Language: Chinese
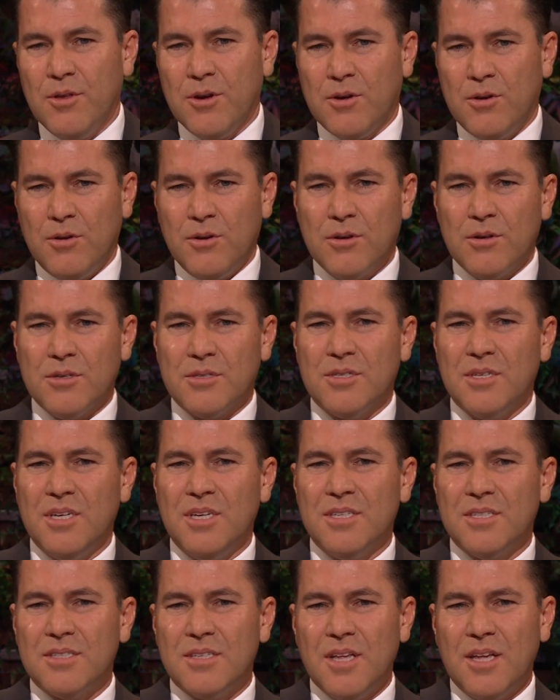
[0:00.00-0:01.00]
即使我们
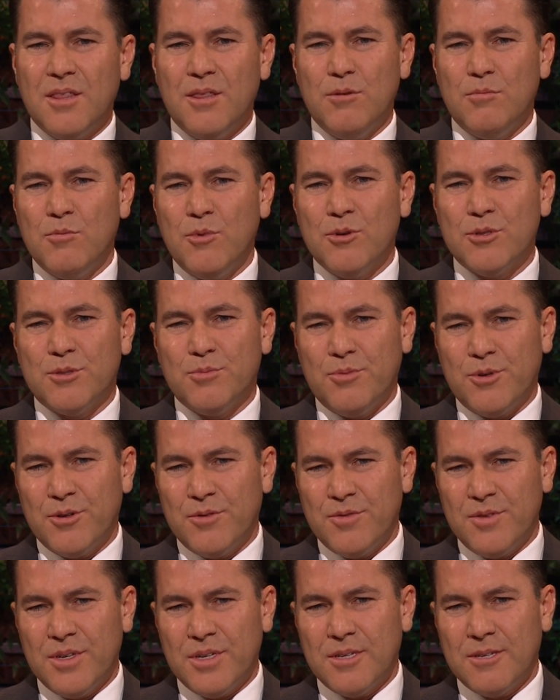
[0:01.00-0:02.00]
的路途
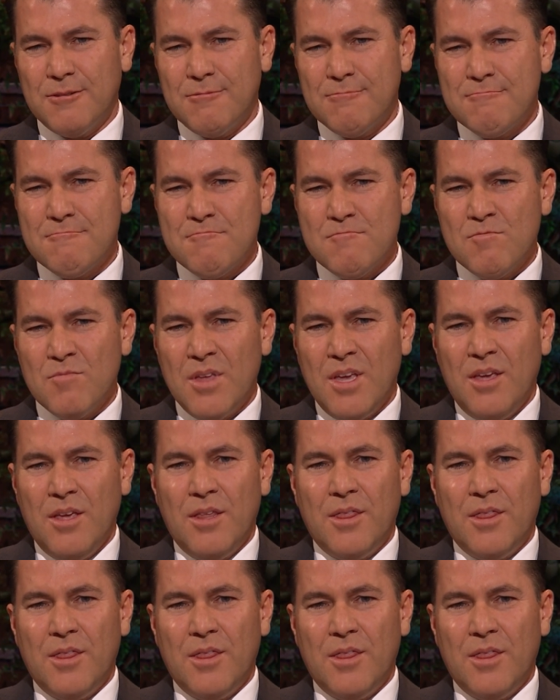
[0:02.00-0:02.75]
不尽完美。